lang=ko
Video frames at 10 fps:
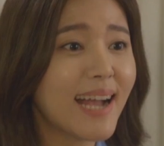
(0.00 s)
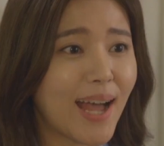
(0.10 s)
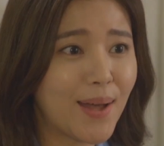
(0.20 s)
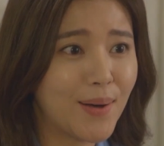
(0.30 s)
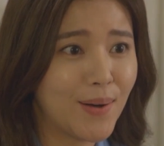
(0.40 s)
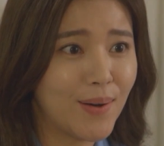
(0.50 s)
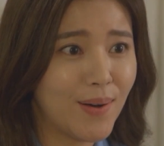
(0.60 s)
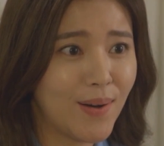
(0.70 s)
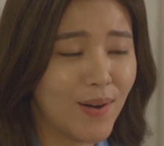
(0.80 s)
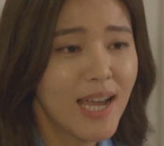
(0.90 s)

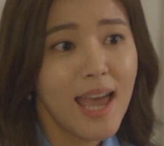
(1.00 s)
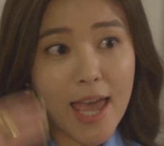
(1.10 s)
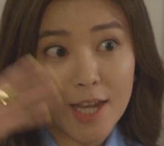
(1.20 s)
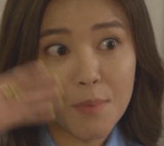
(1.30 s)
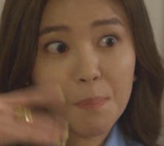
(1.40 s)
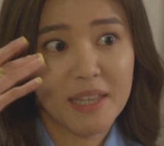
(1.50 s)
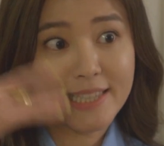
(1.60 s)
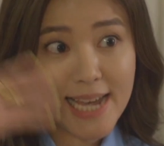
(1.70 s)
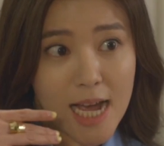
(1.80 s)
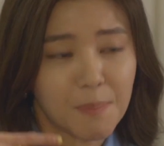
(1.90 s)
리가요 액면만
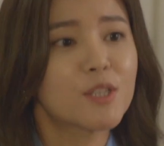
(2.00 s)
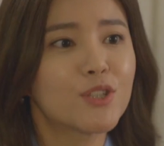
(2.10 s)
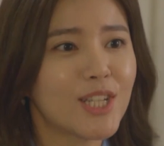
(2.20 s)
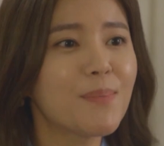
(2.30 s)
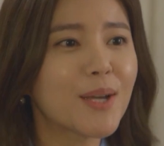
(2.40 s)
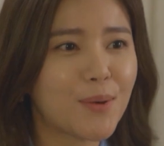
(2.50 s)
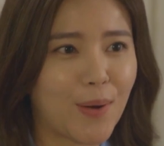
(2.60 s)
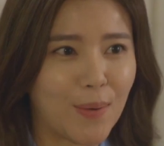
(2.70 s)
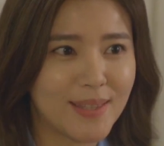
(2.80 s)
딱 봐도 700kg가